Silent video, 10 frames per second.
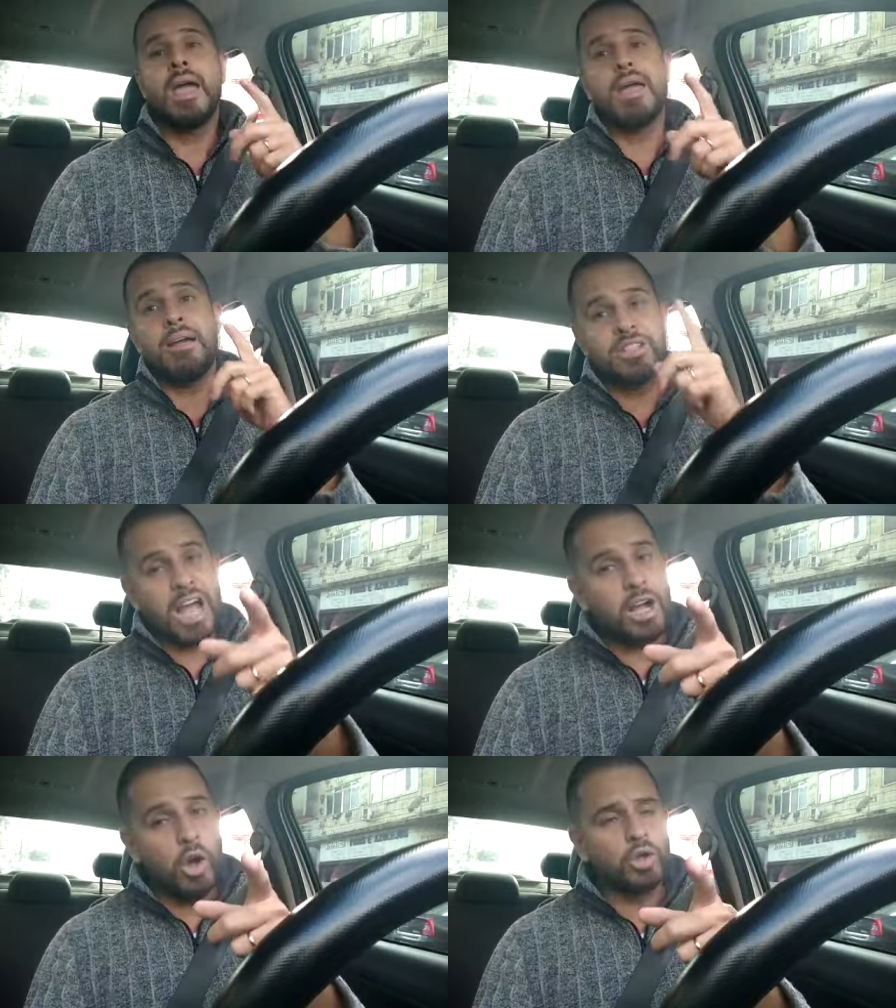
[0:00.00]
é,
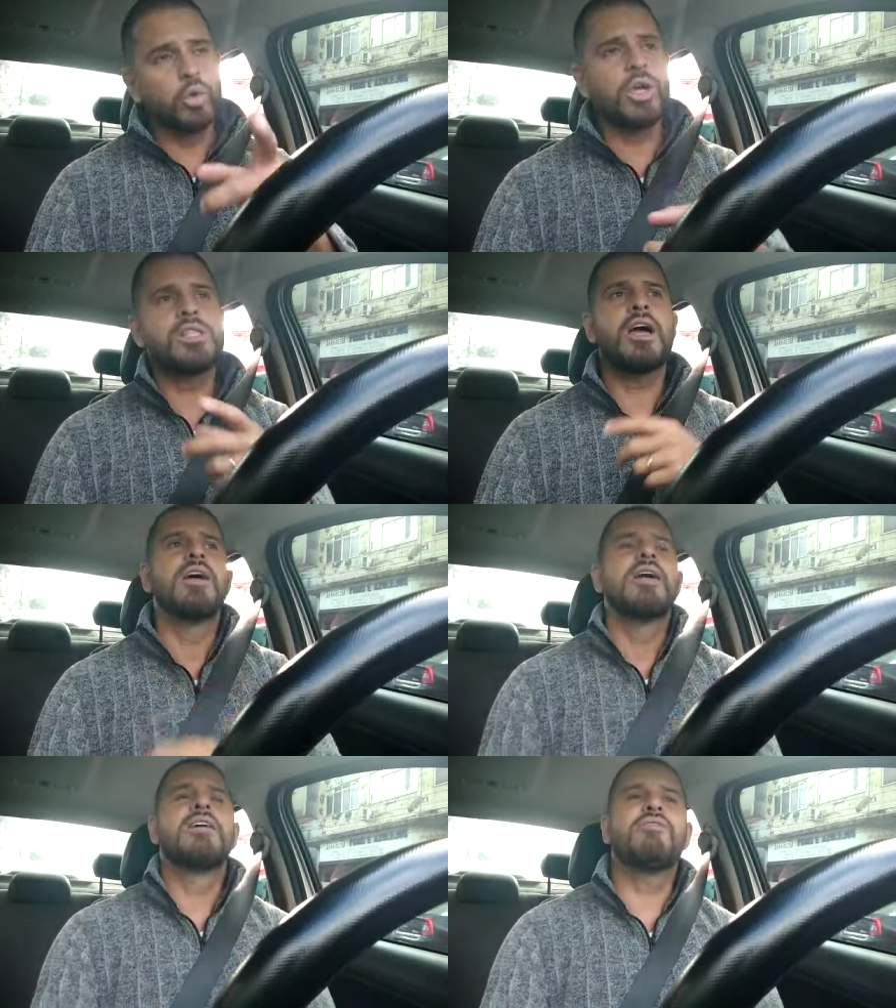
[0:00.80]
já ganhou do Inter
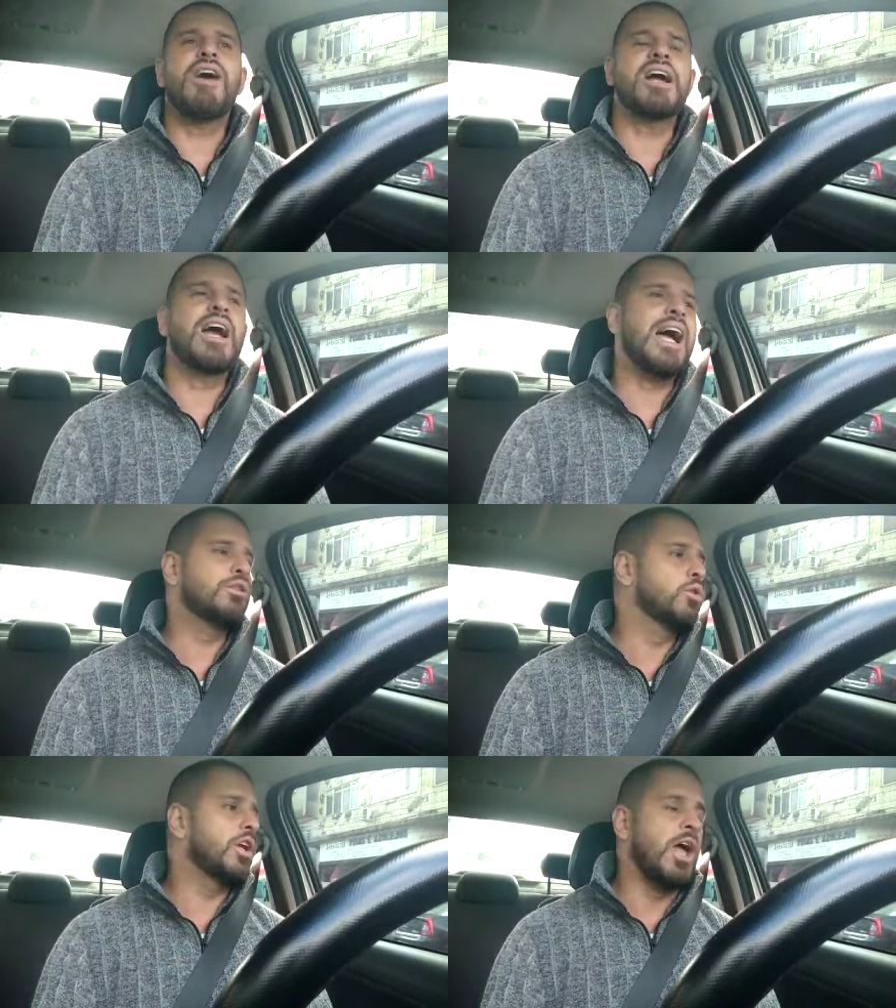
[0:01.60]
e vai ganhar
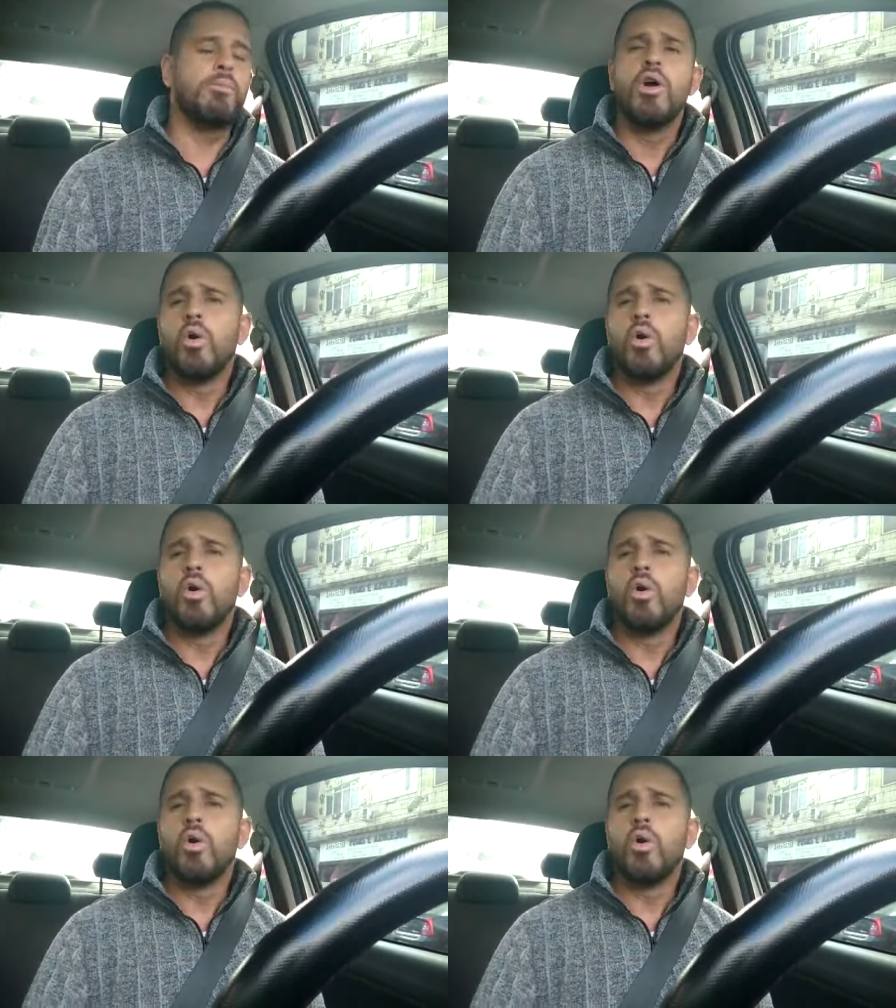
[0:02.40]
do Grêmio.